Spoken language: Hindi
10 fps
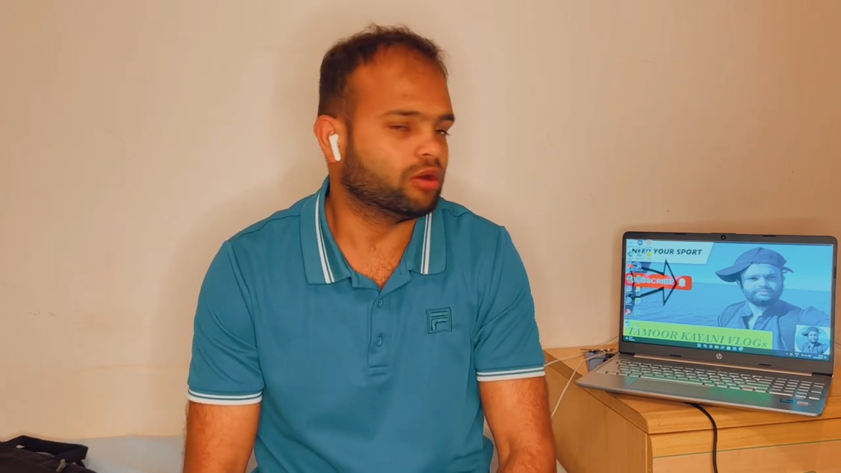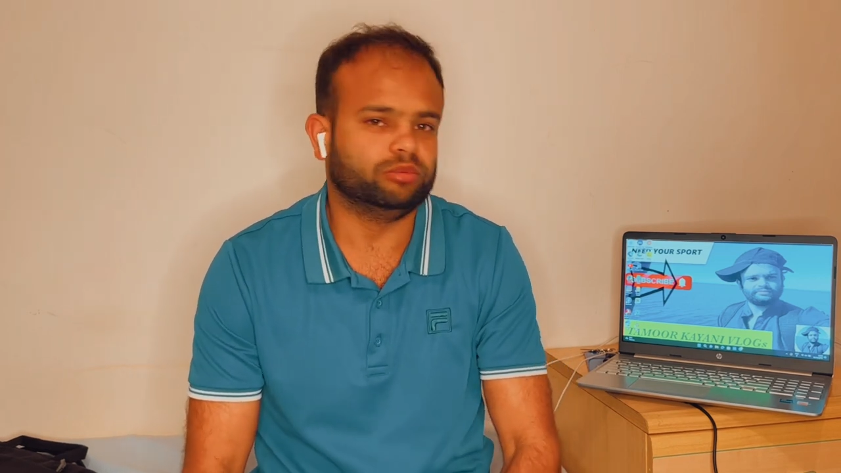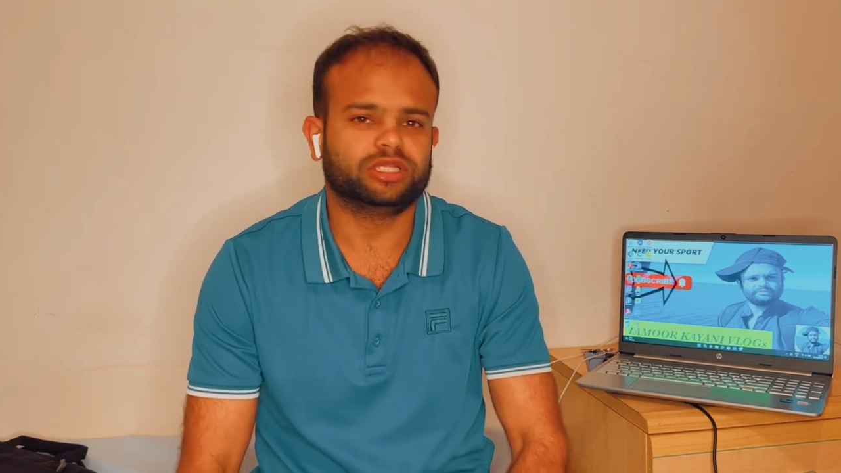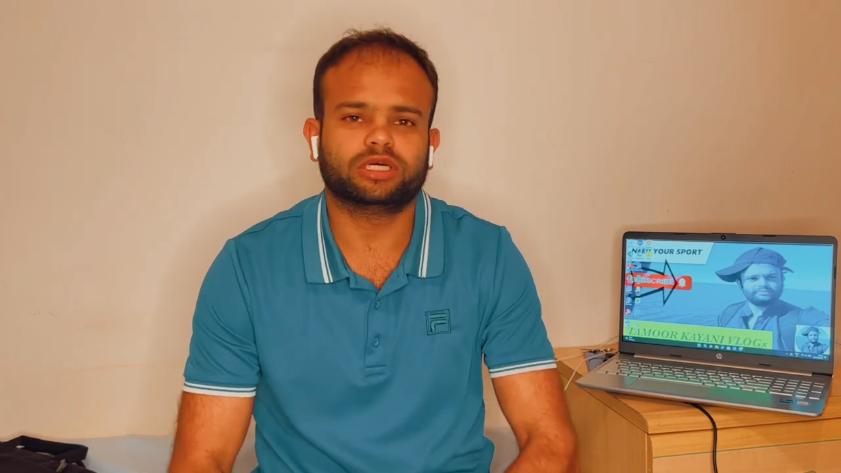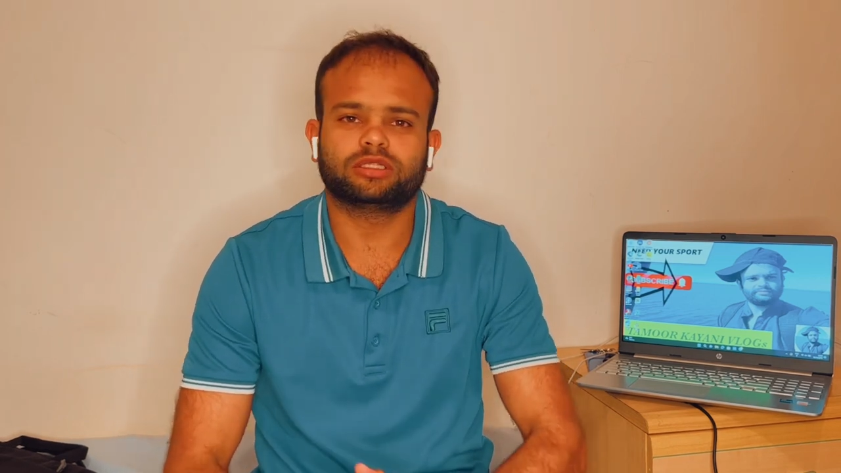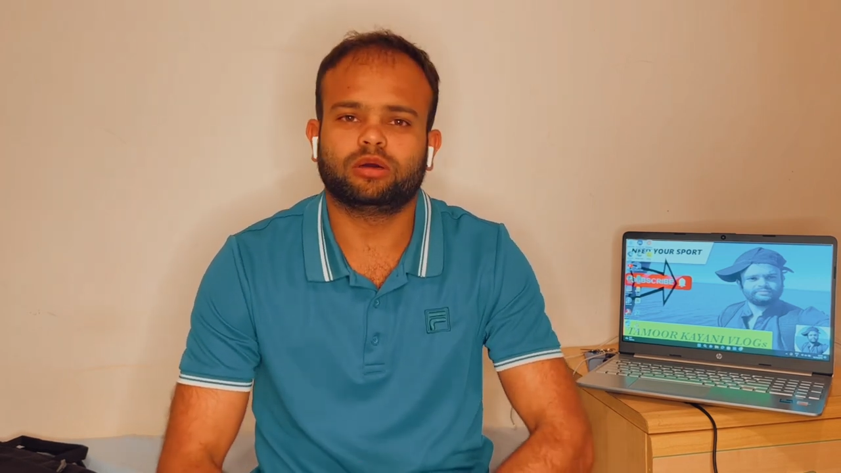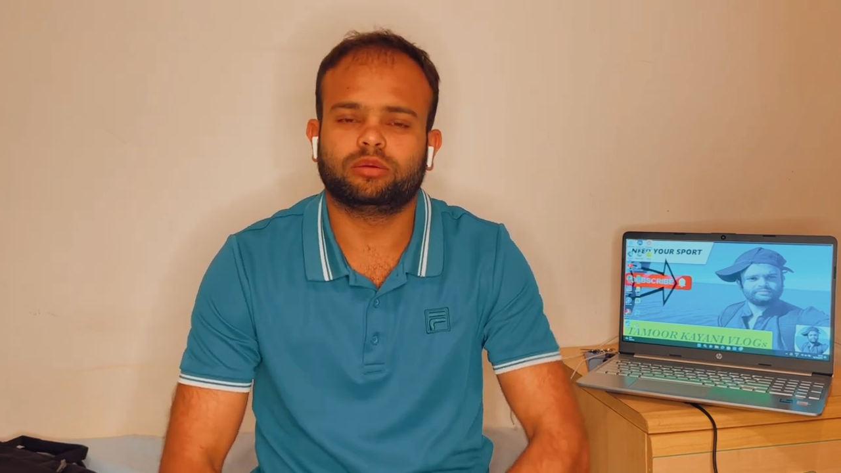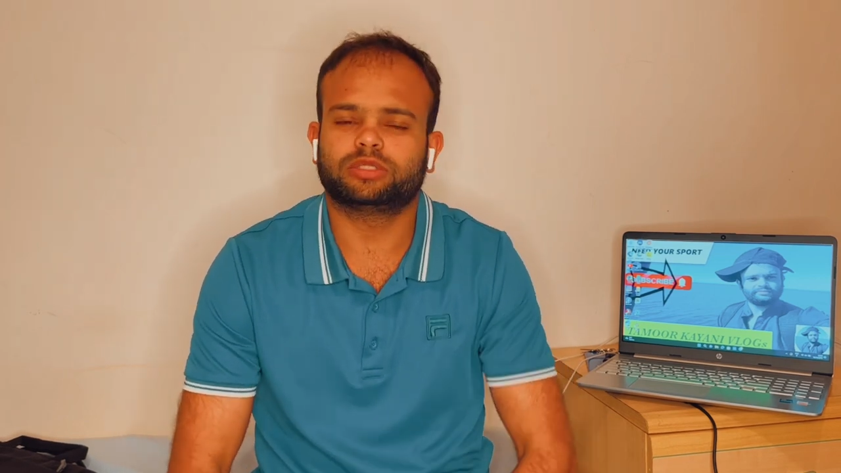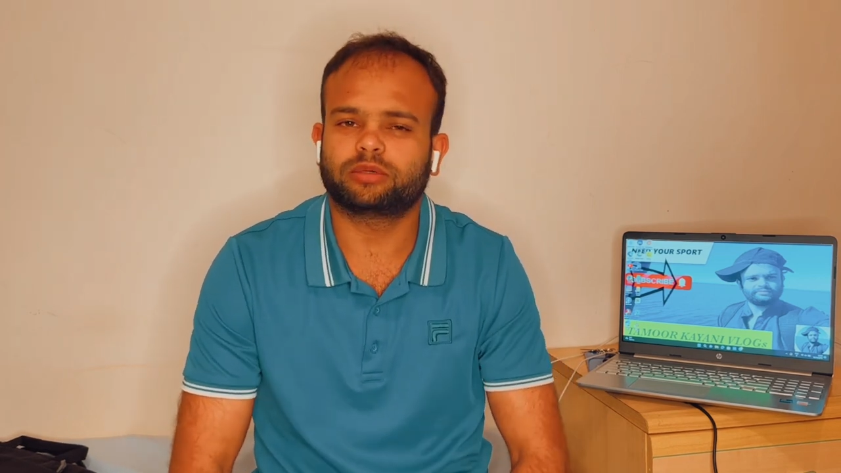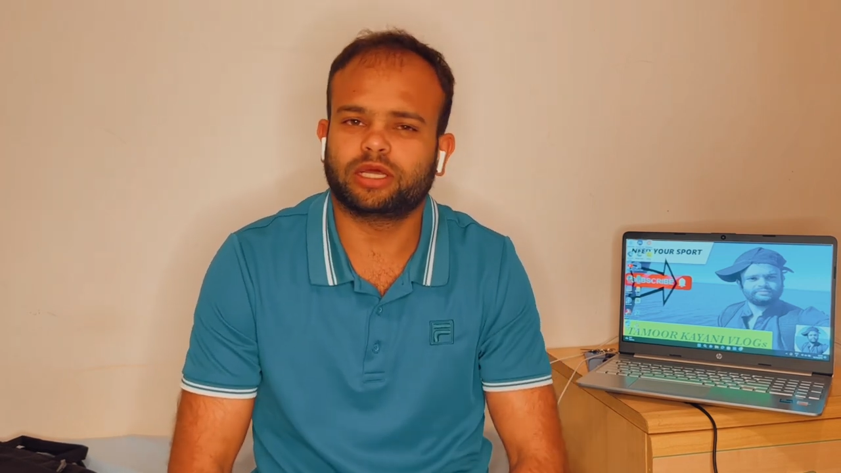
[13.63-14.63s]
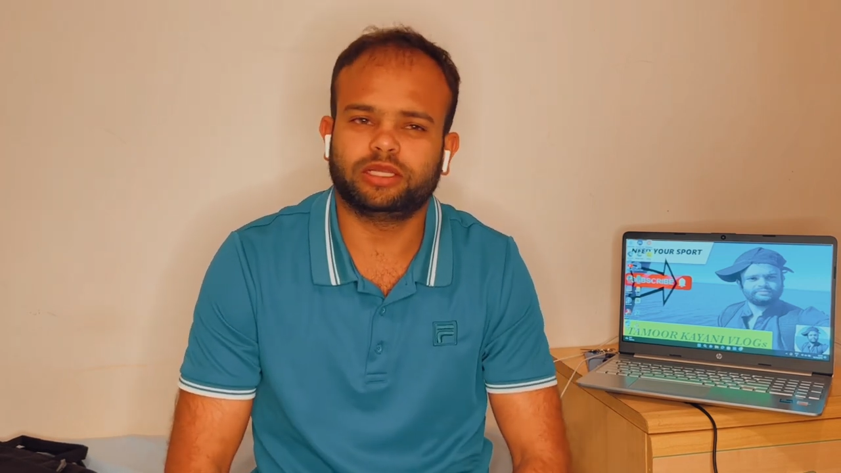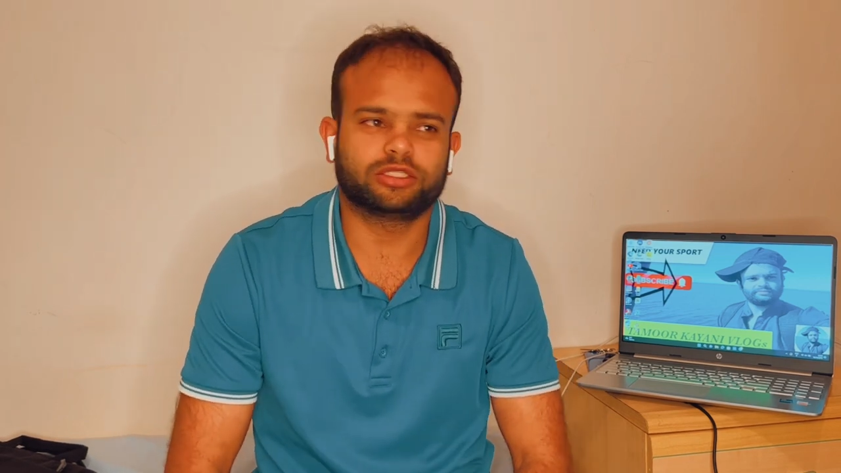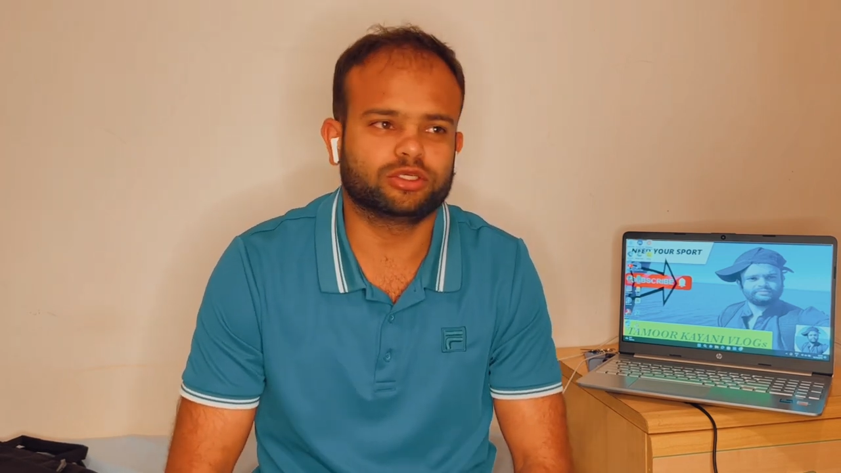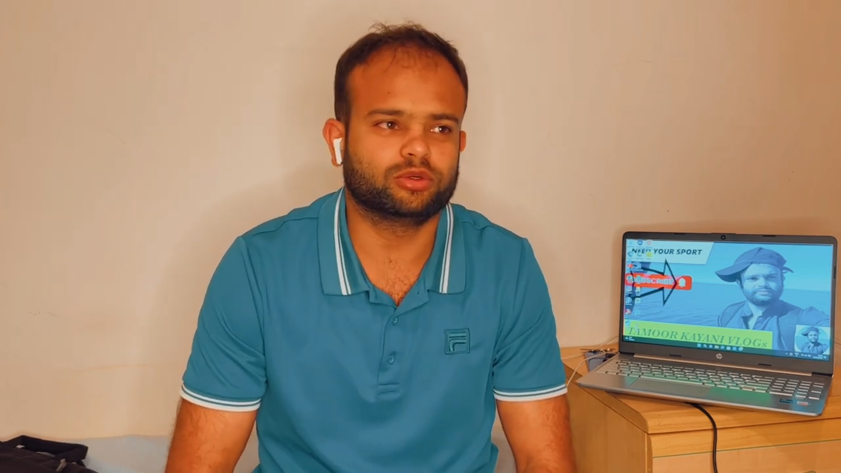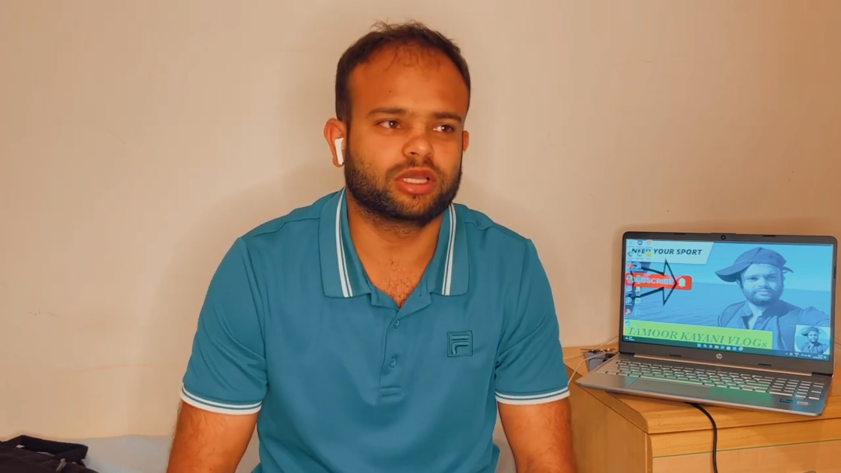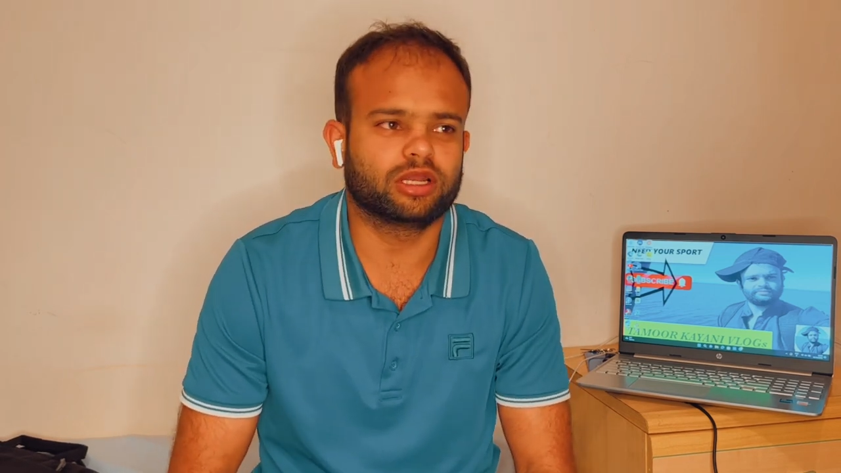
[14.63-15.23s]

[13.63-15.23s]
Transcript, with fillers: उम्मीद करता हूँ आप सब खैरियत से होंगे